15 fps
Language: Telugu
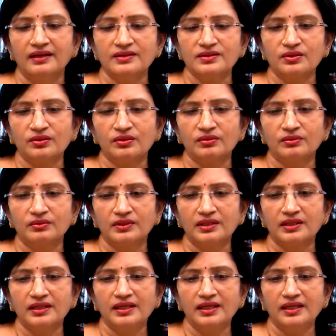సో
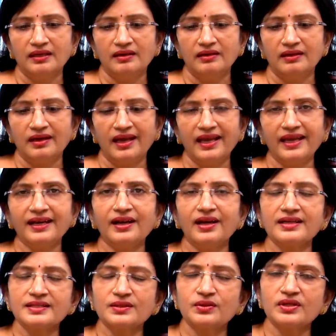ఈ హెయిర్
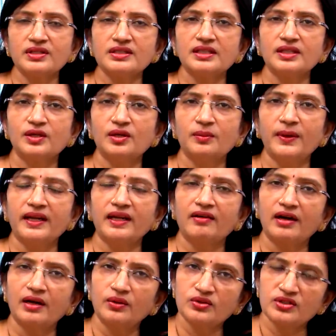లాస్ గురించి దిగులు
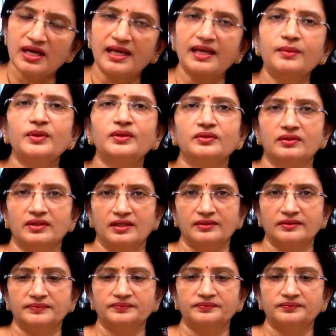పడేవాళ్ళు చాలామంది ఉన్నారు